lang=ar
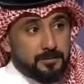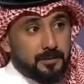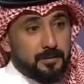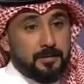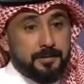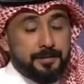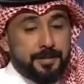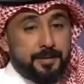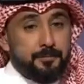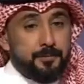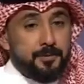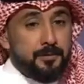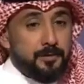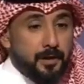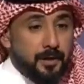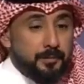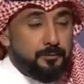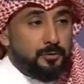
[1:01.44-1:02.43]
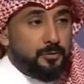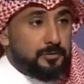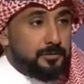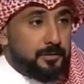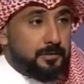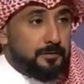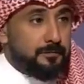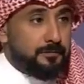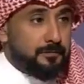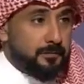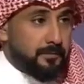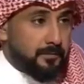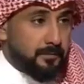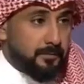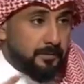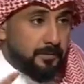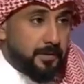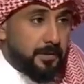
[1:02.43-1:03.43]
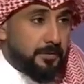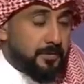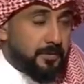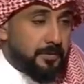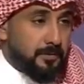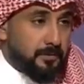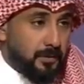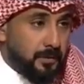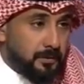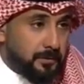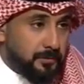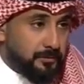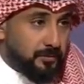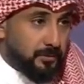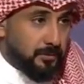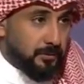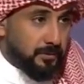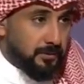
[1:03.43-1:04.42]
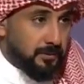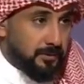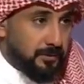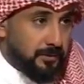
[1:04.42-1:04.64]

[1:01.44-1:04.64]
ترى احنا يوم قلنا عبد الطيف 32 واحد ارسلونا